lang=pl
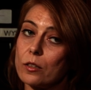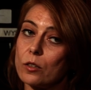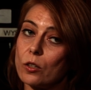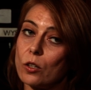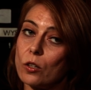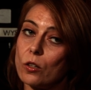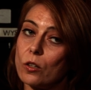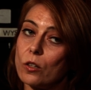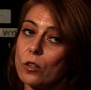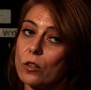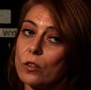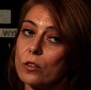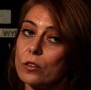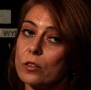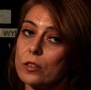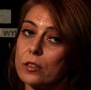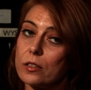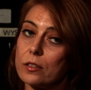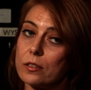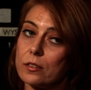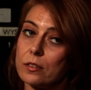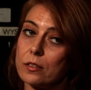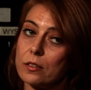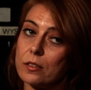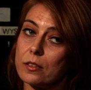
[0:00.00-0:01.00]
do
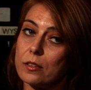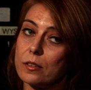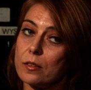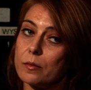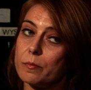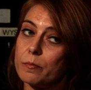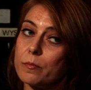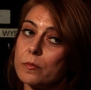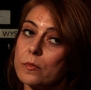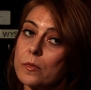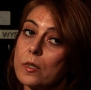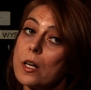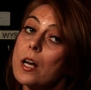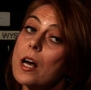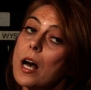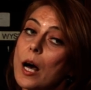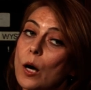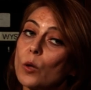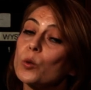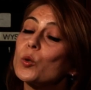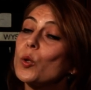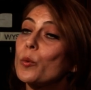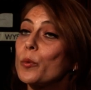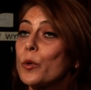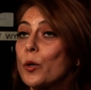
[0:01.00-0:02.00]

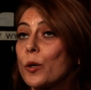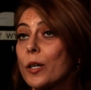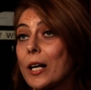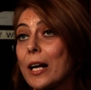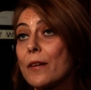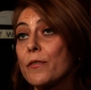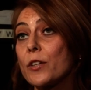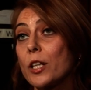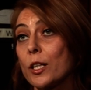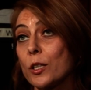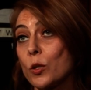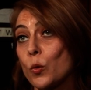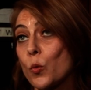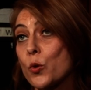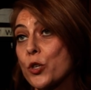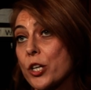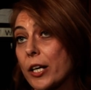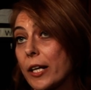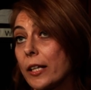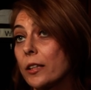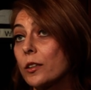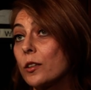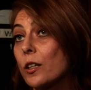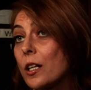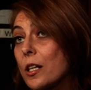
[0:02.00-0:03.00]
autobiografii
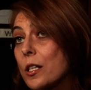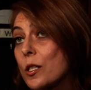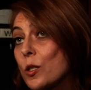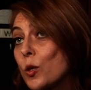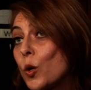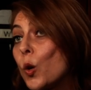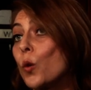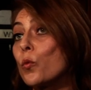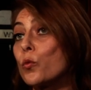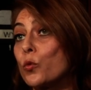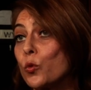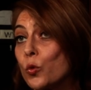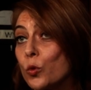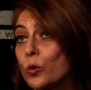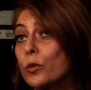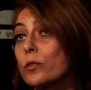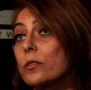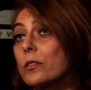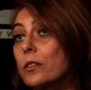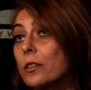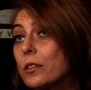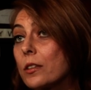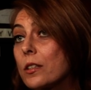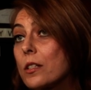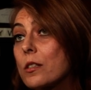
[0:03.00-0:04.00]
Tadeusza Kantora znowu.
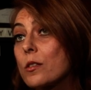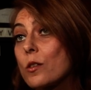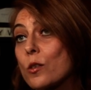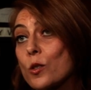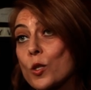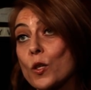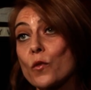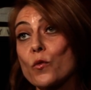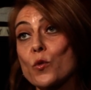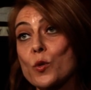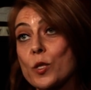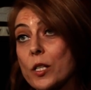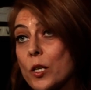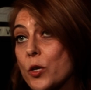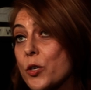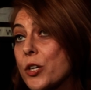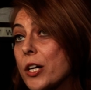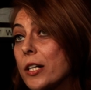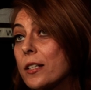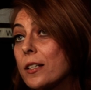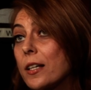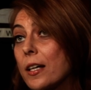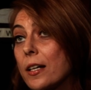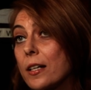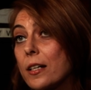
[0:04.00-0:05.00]
Jest to znowu
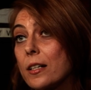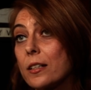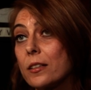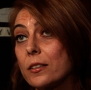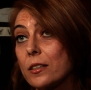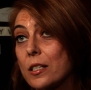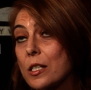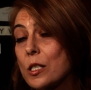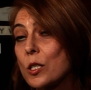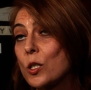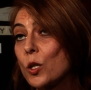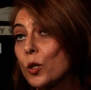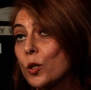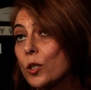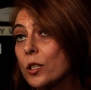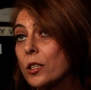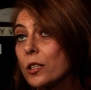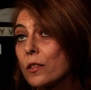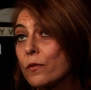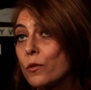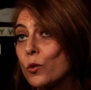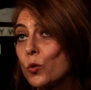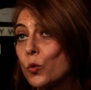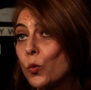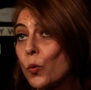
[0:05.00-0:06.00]
zdarzenie historii
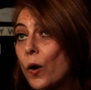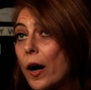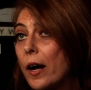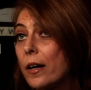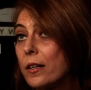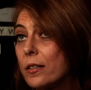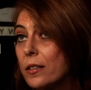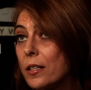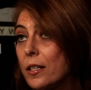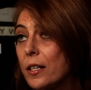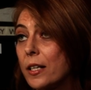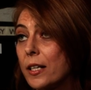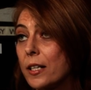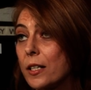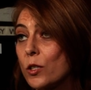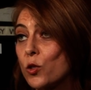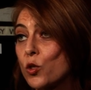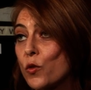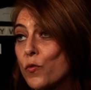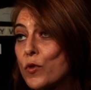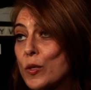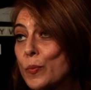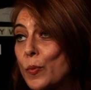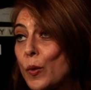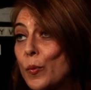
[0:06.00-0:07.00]
indywidualnej,
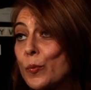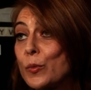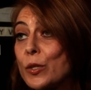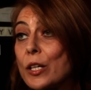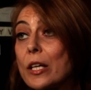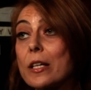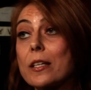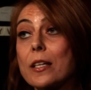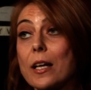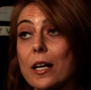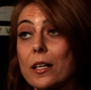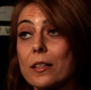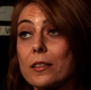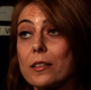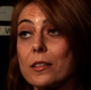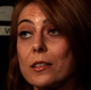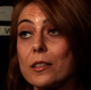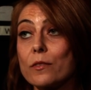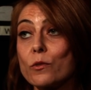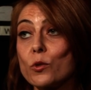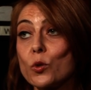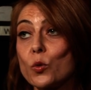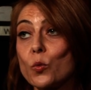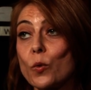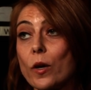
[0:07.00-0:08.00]
czy wspomnienia
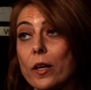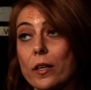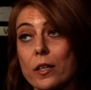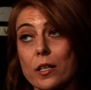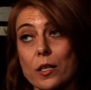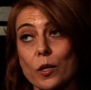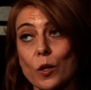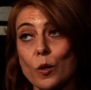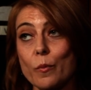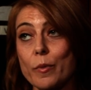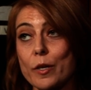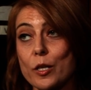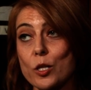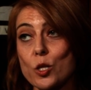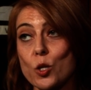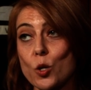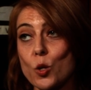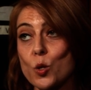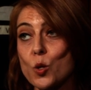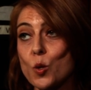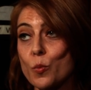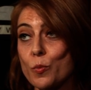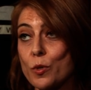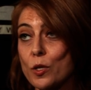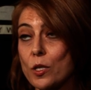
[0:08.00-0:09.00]
indywidualnego, bardzo
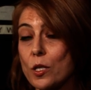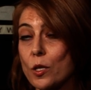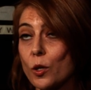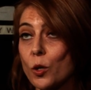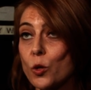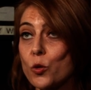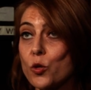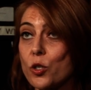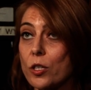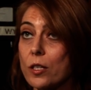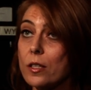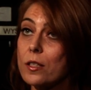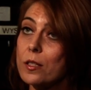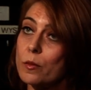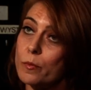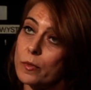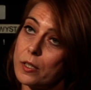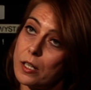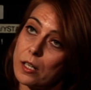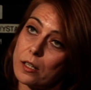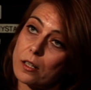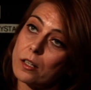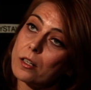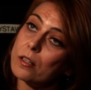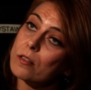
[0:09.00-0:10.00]
osobistego czy
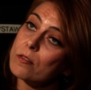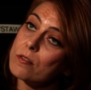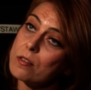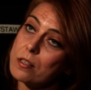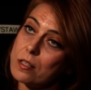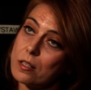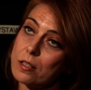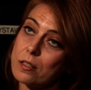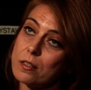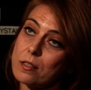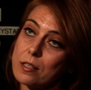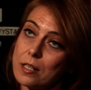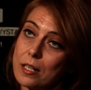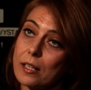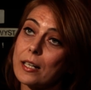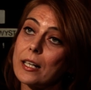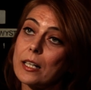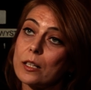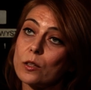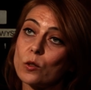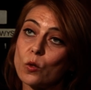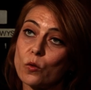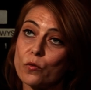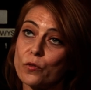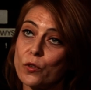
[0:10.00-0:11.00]
intymnego z, z
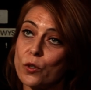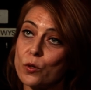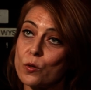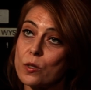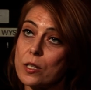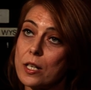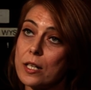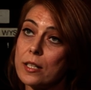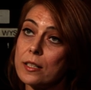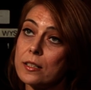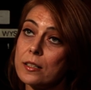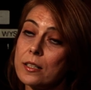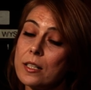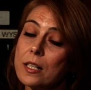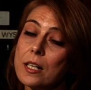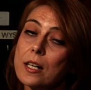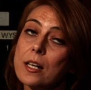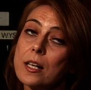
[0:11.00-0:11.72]
legendą wodza.